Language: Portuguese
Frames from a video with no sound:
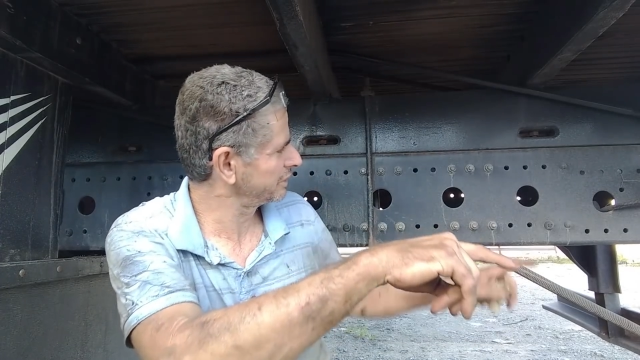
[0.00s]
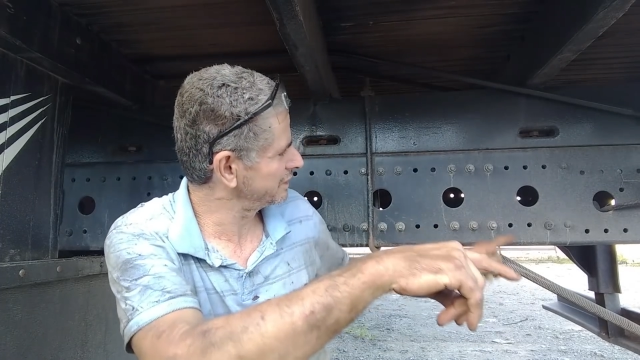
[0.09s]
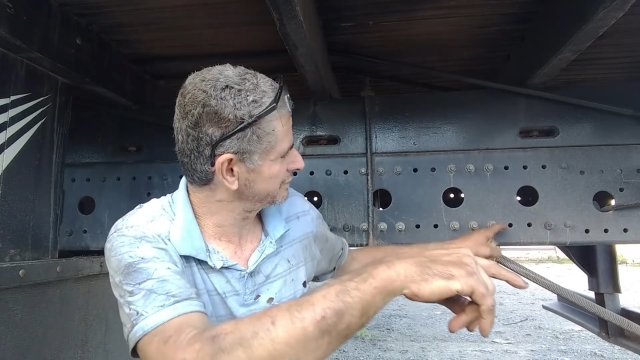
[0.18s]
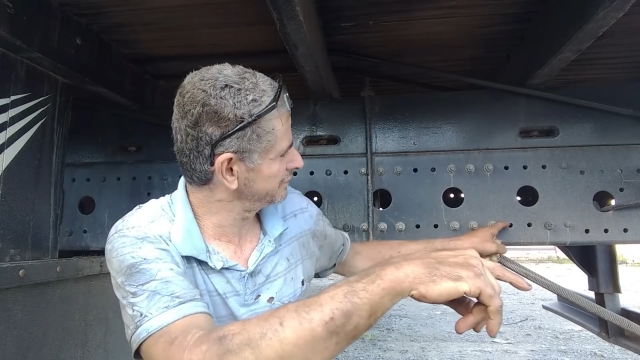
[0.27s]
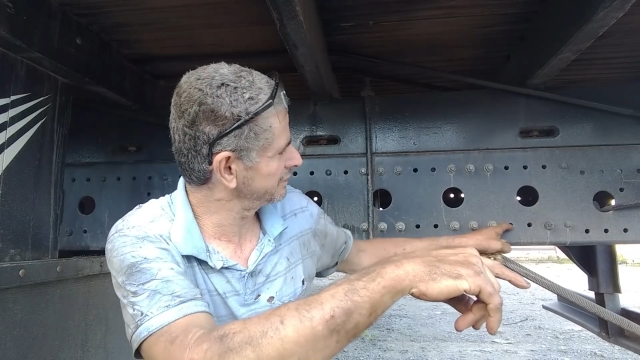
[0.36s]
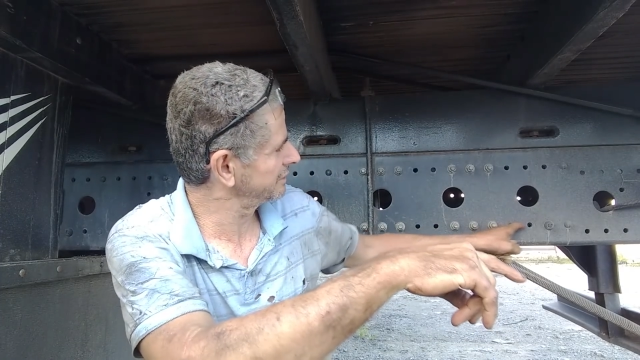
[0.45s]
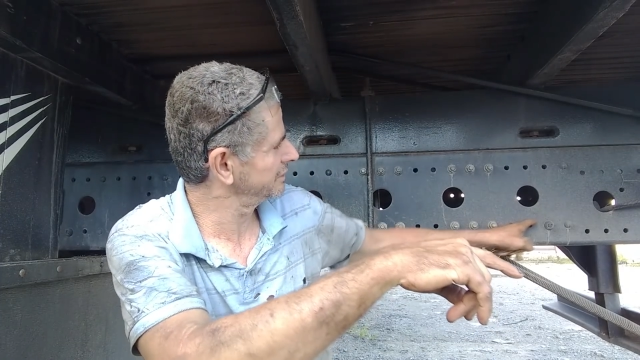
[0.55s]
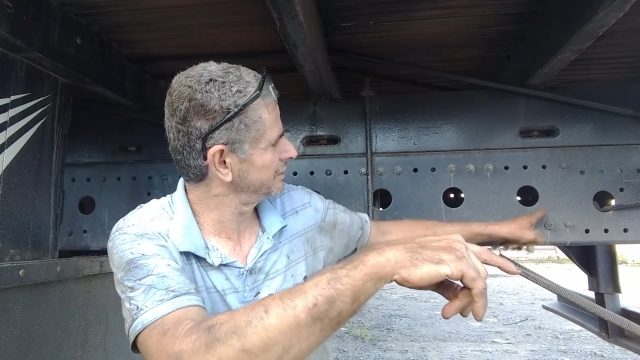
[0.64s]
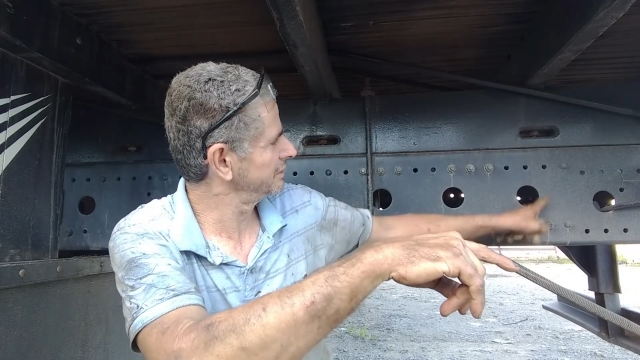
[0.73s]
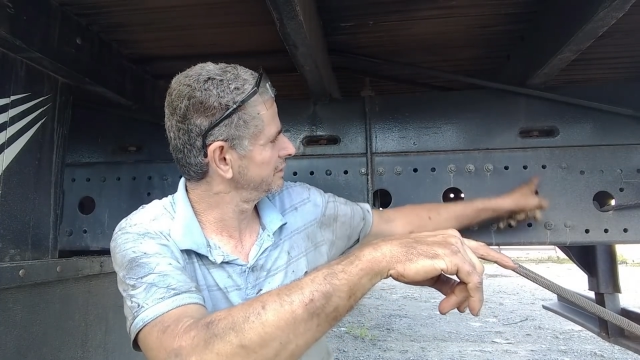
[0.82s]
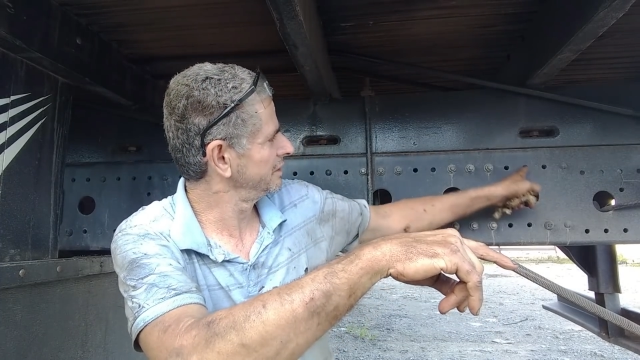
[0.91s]
chassi aqui,
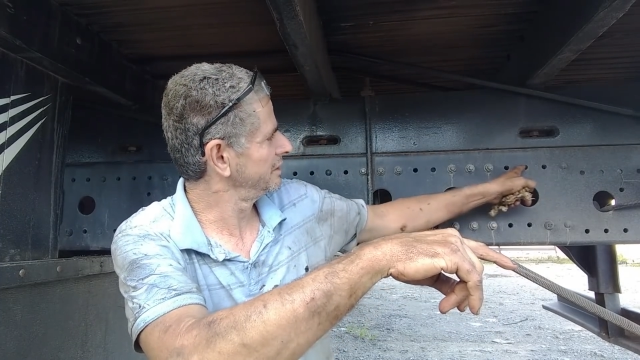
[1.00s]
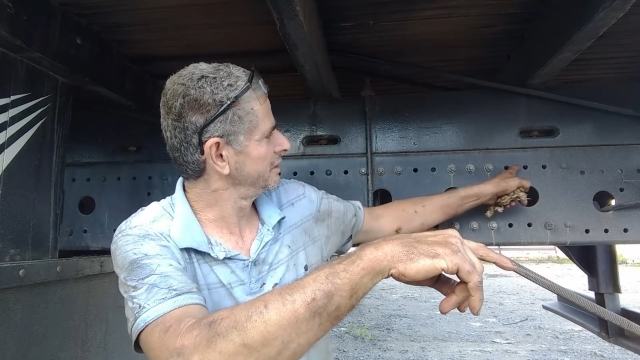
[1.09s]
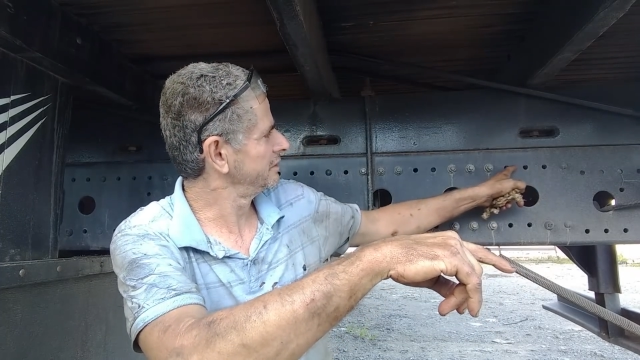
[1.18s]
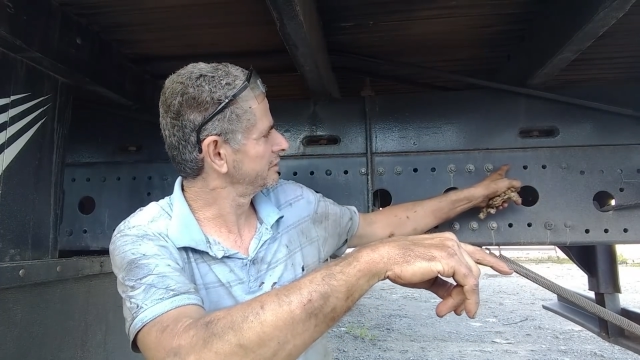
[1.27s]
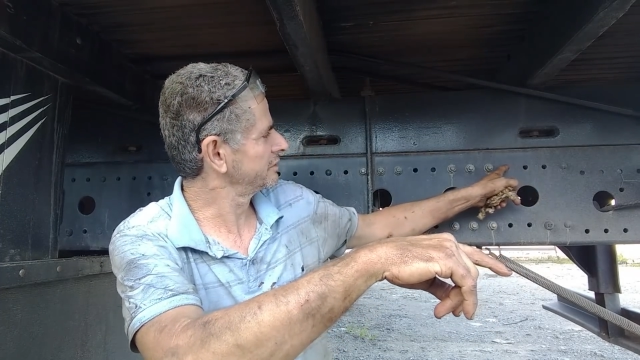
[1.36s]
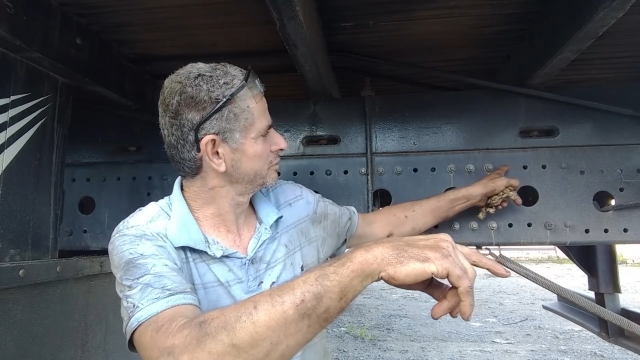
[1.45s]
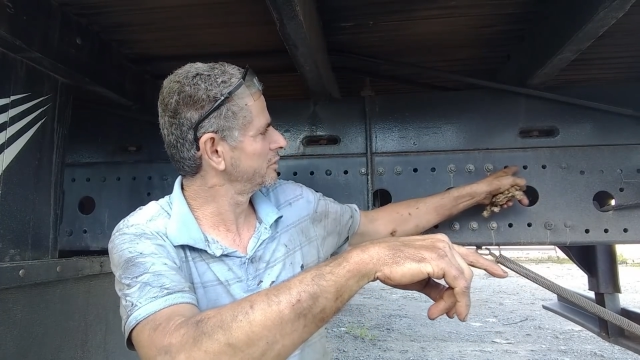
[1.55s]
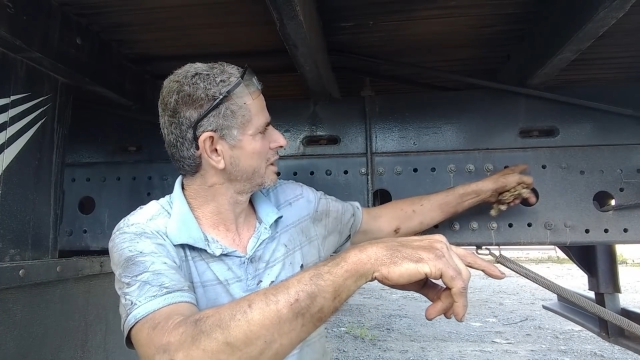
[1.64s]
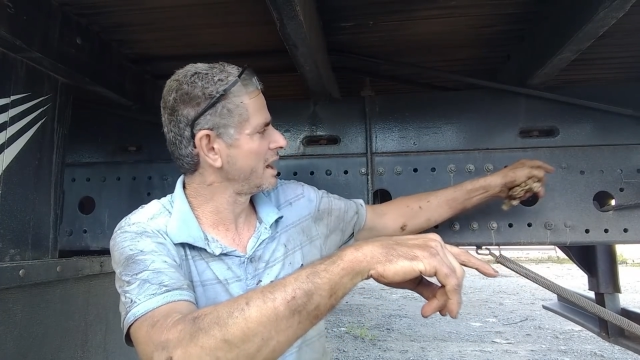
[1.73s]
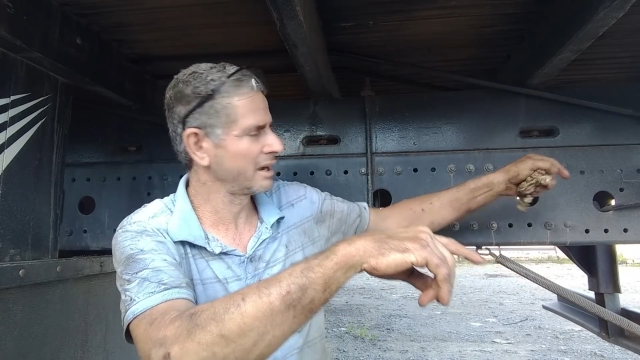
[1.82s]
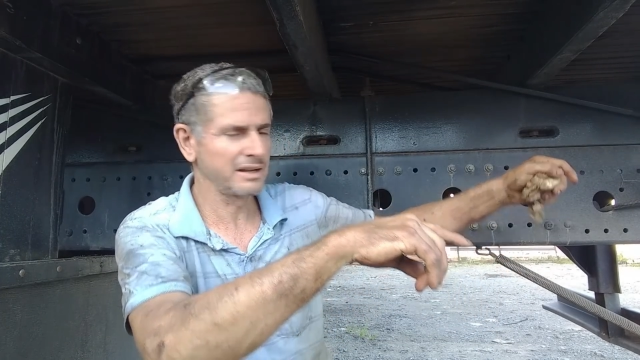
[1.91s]
esses
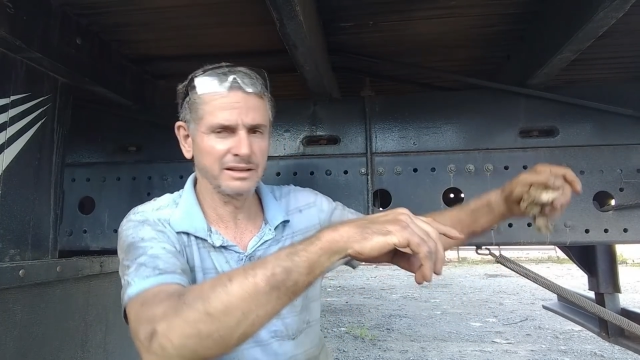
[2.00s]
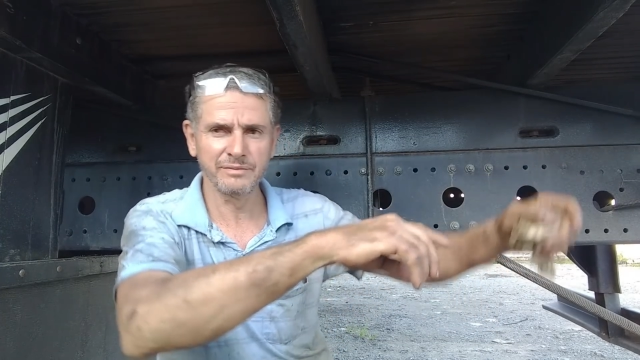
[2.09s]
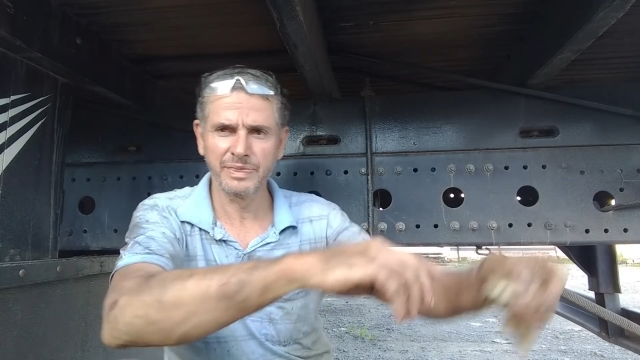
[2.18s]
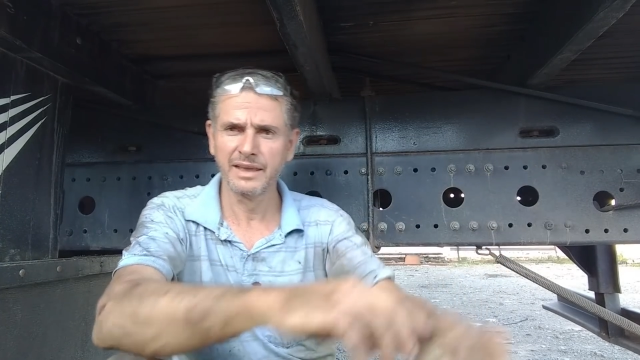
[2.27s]
buracos aí.